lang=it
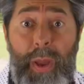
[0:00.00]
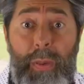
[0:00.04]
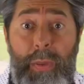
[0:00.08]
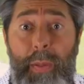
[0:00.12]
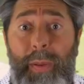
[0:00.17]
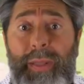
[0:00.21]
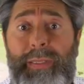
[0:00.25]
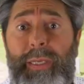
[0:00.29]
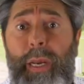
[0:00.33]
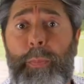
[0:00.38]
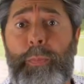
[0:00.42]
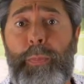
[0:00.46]
Poi
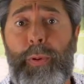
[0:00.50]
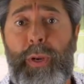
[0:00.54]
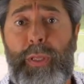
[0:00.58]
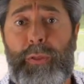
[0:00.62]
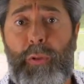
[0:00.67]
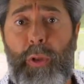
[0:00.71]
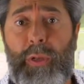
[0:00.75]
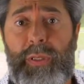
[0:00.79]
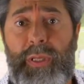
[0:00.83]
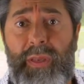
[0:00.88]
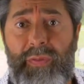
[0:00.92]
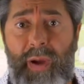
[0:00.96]
mia madre ha
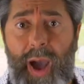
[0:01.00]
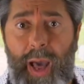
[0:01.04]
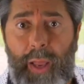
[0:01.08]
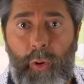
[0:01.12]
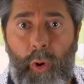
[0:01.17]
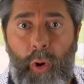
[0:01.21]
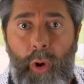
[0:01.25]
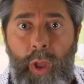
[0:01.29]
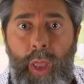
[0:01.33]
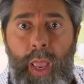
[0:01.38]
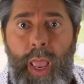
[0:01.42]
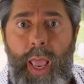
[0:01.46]
pulito il
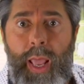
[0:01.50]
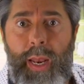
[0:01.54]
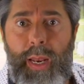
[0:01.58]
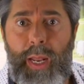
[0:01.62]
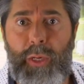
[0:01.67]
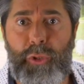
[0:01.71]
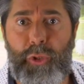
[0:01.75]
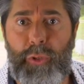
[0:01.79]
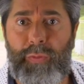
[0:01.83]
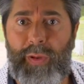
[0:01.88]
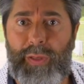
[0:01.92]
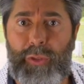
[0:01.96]
divano e
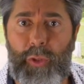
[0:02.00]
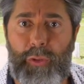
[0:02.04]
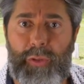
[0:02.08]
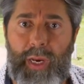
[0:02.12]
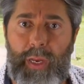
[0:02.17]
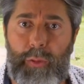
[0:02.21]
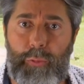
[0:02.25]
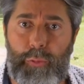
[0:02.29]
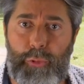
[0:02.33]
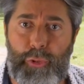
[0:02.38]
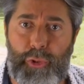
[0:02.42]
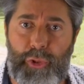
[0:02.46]
l'ha trovato
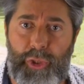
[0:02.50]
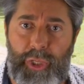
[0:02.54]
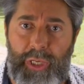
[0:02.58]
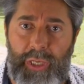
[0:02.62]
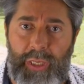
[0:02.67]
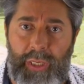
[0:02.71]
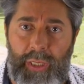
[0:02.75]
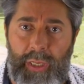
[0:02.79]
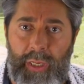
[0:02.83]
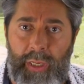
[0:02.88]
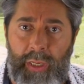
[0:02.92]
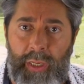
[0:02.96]
tra i
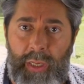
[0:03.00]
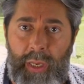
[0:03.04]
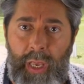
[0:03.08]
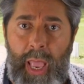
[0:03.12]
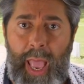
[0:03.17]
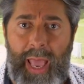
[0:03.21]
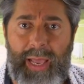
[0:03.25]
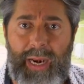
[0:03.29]
cuscini.